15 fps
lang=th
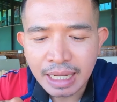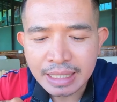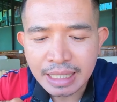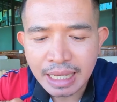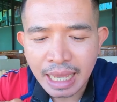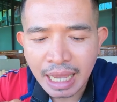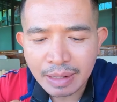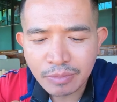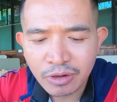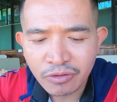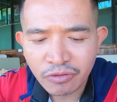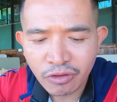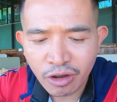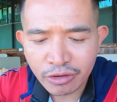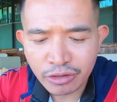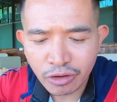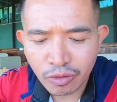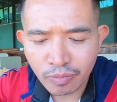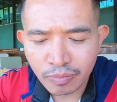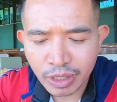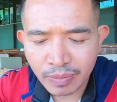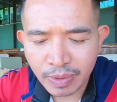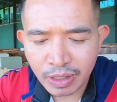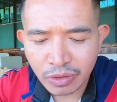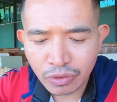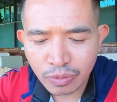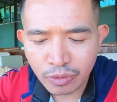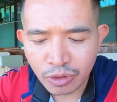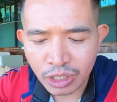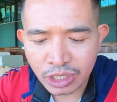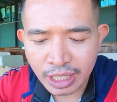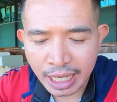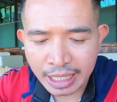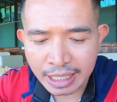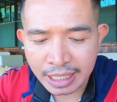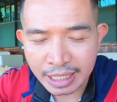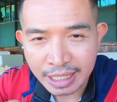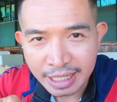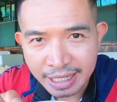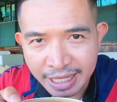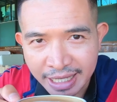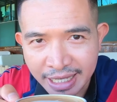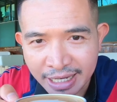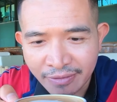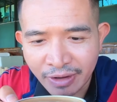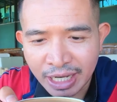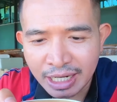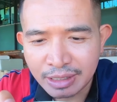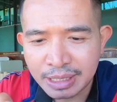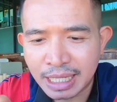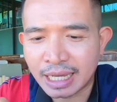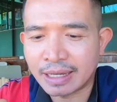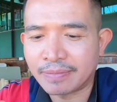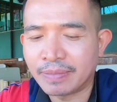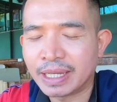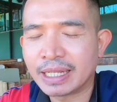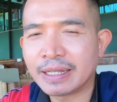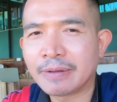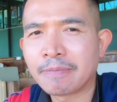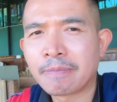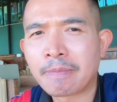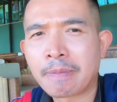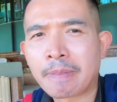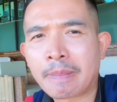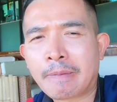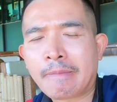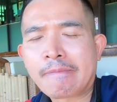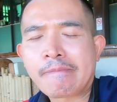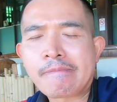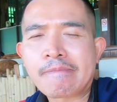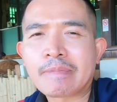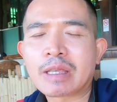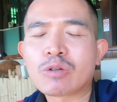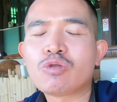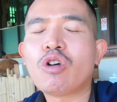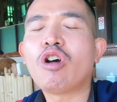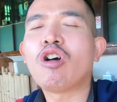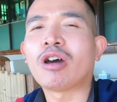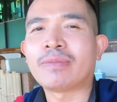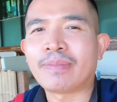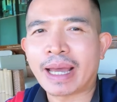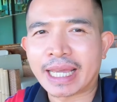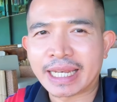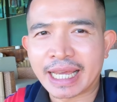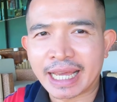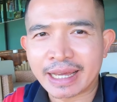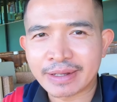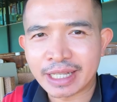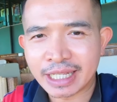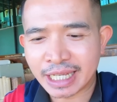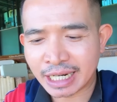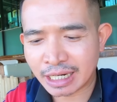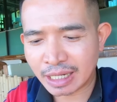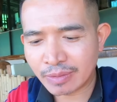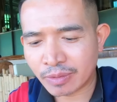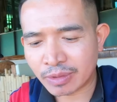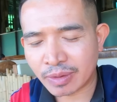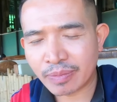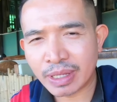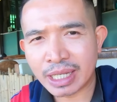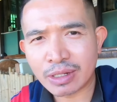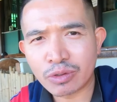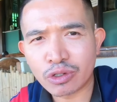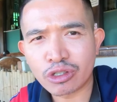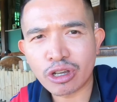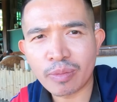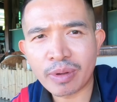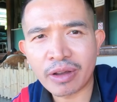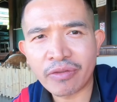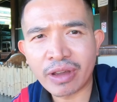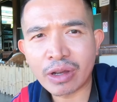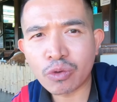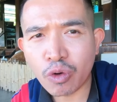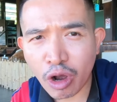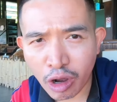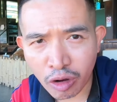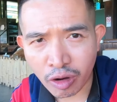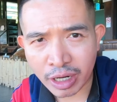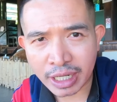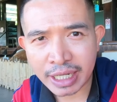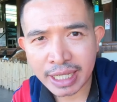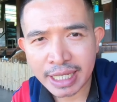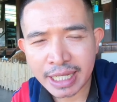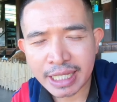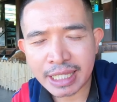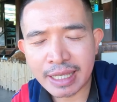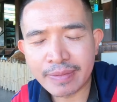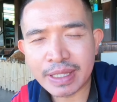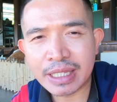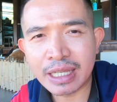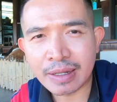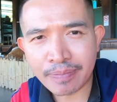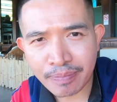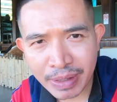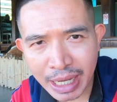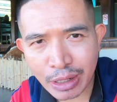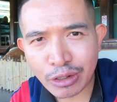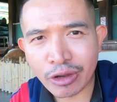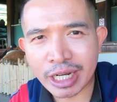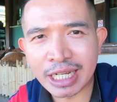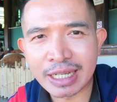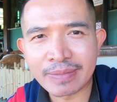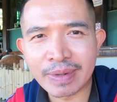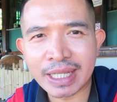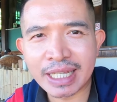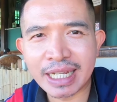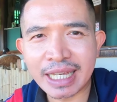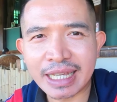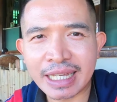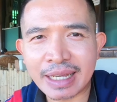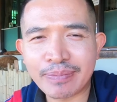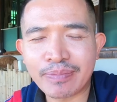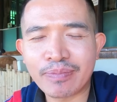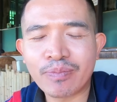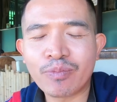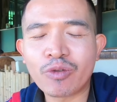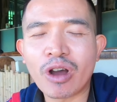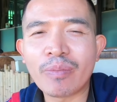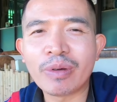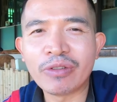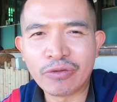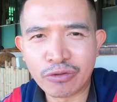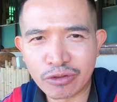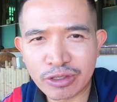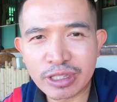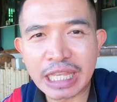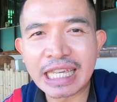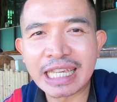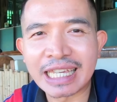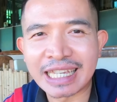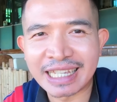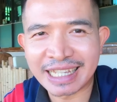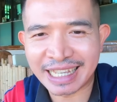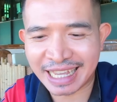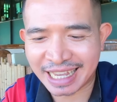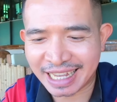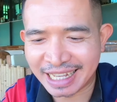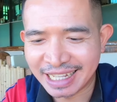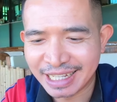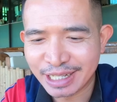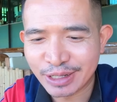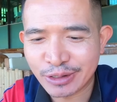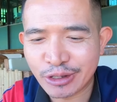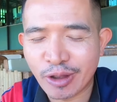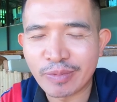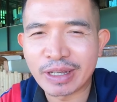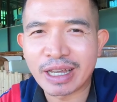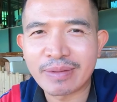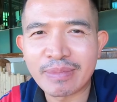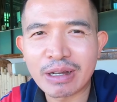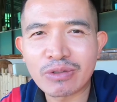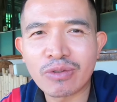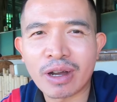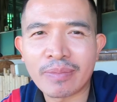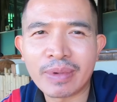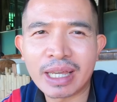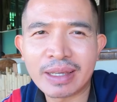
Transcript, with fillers: ลาเต้อาร์ตบนฟองนมจะเป็นรูปหัวใจนี่วันนี้เราสั่งเป็นขั้วอ่อนไปนะฮะจริงๆแล้วเนี่ยผมจะเป็นคนชอบกาแฟขั้วอ่อนที่มันติดเปรี้ยวหน่อยนึงมันจะได้ความเป็นฟรุตตี้ชอบอย่างนั้นมากกว่า